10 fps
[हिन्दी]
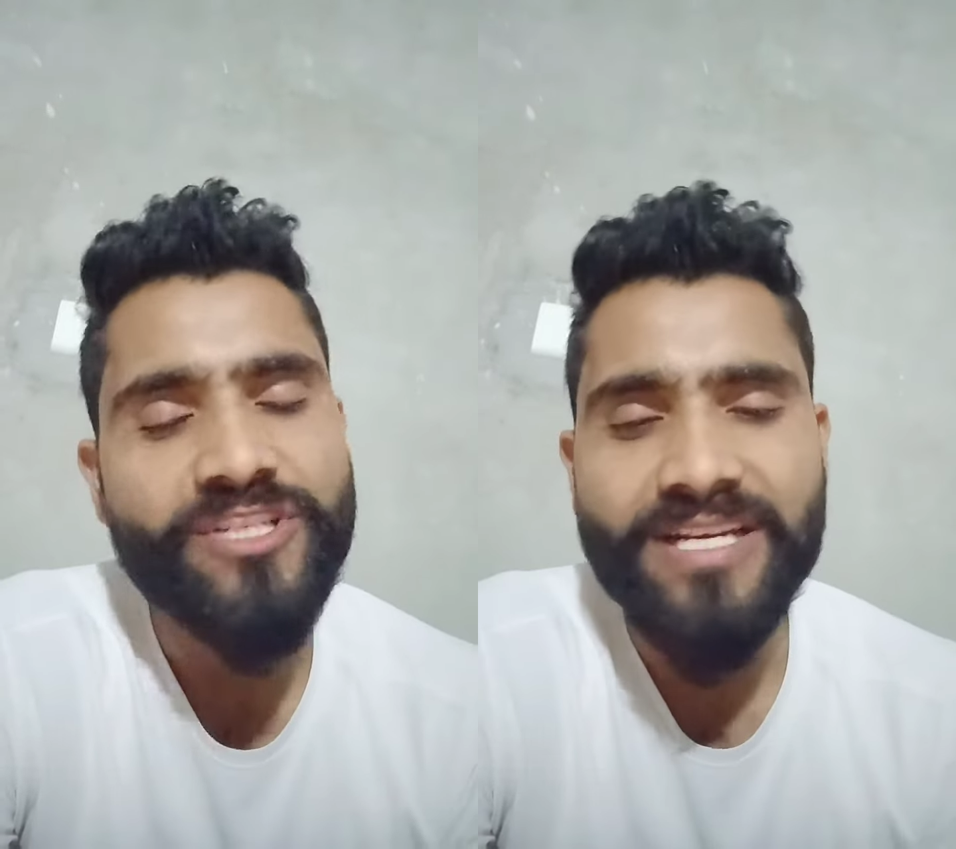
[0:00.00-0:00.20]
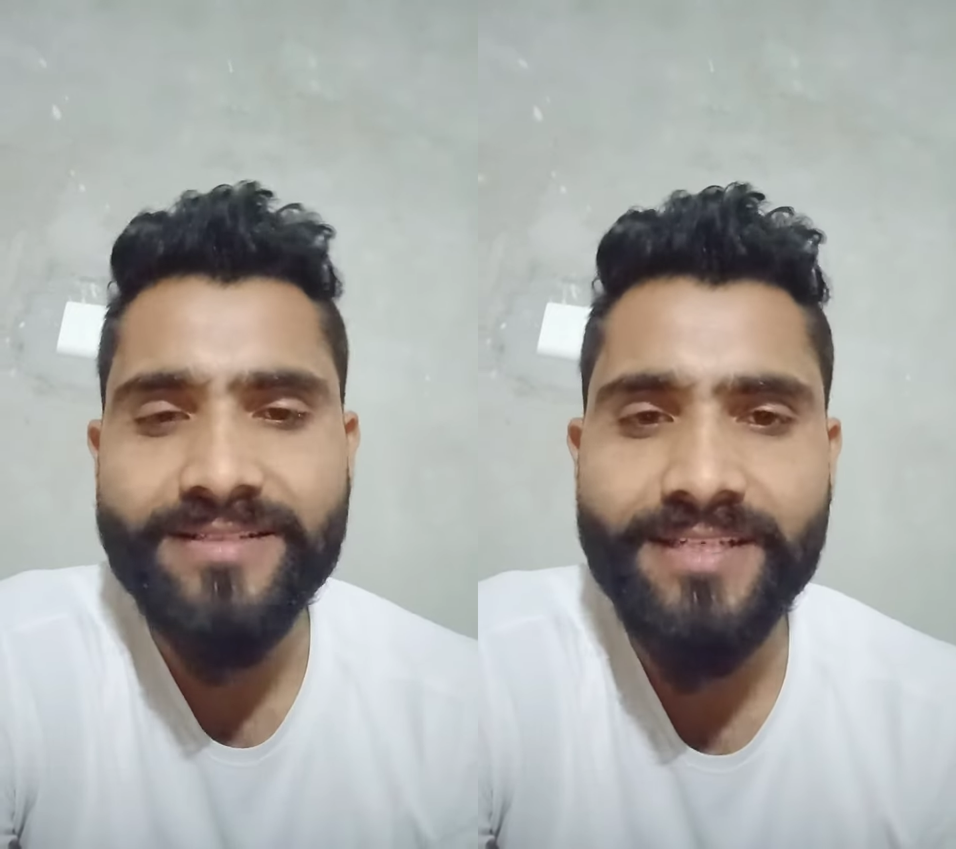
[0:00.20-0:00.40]

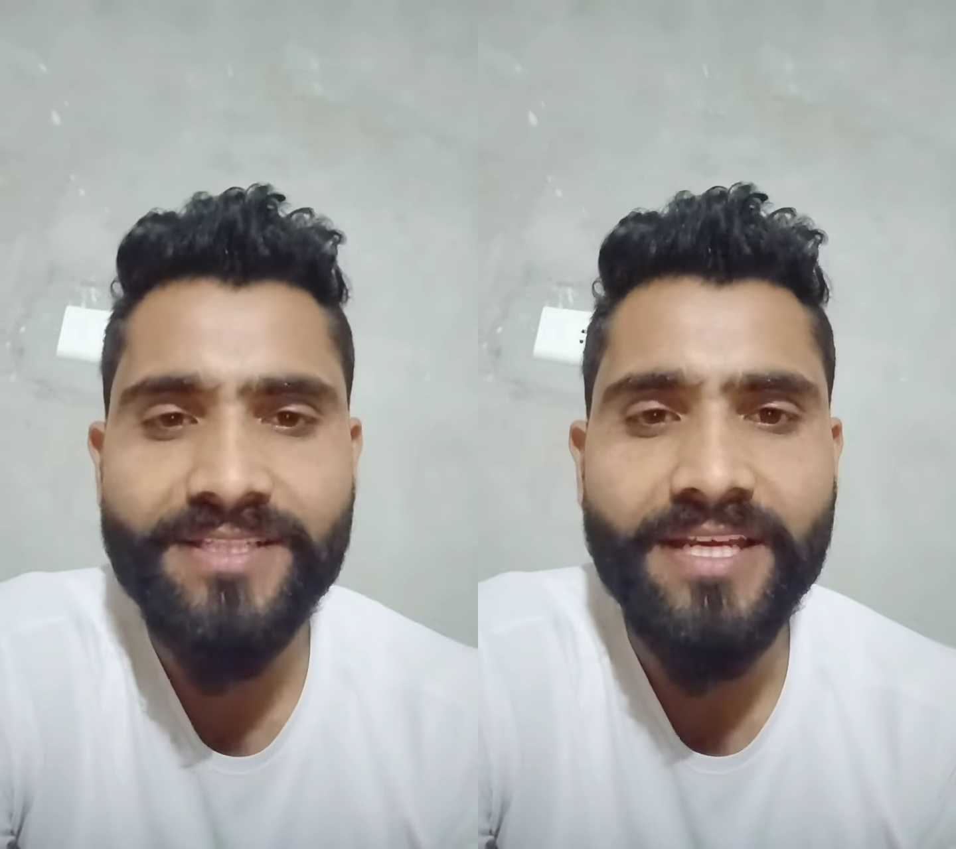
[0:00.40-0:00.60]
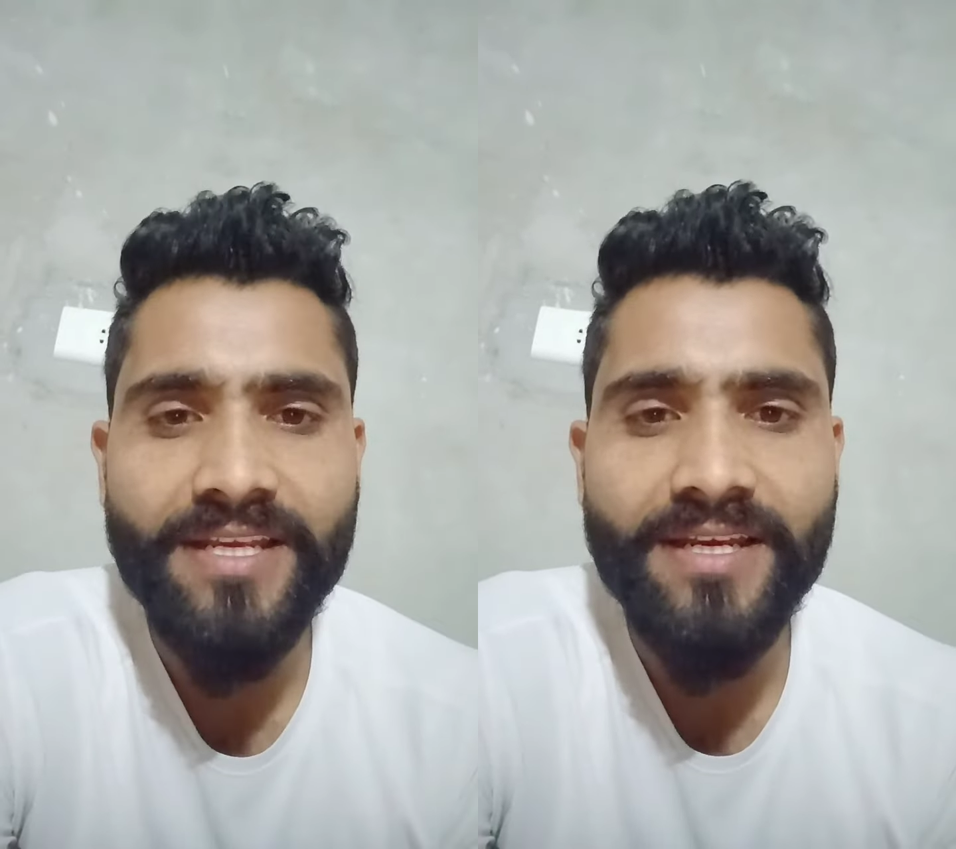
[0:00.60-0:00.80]

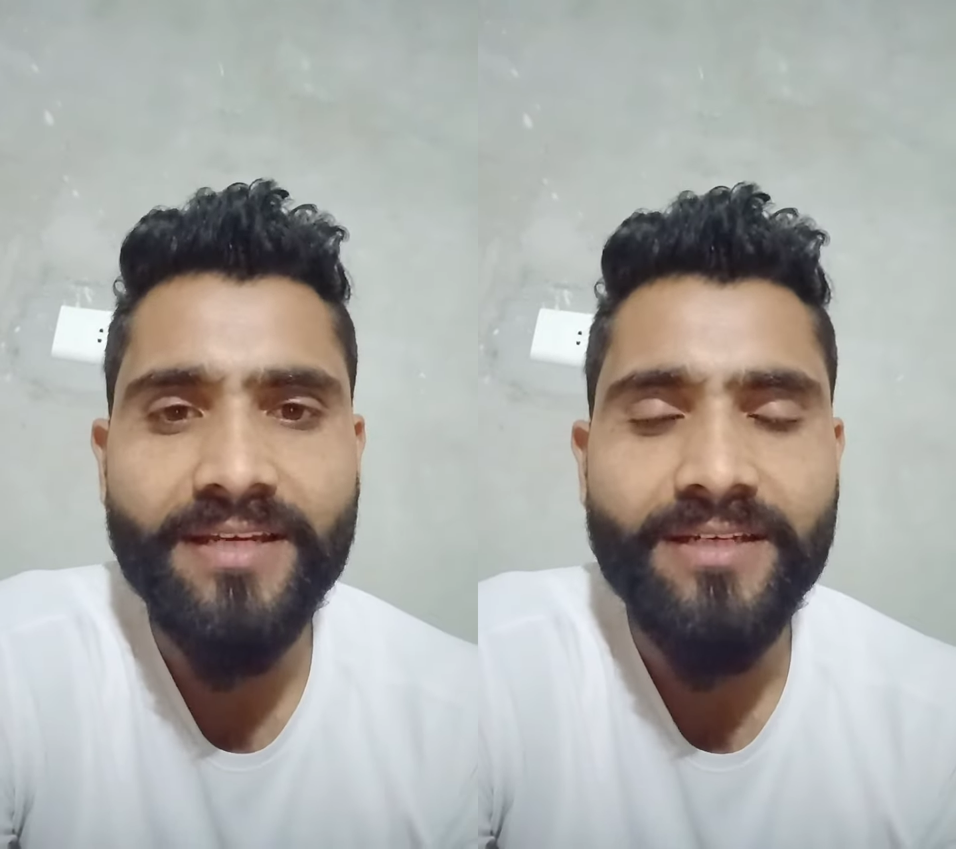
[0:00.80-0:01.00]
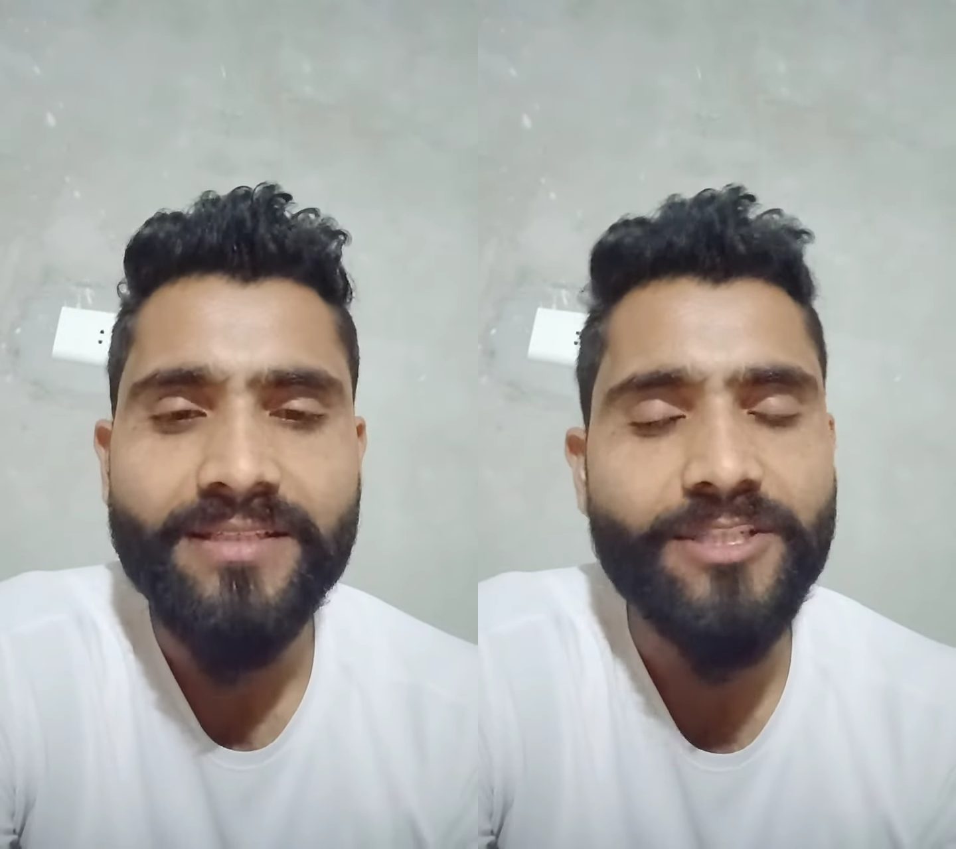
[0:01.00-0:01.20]
चांसेस यही है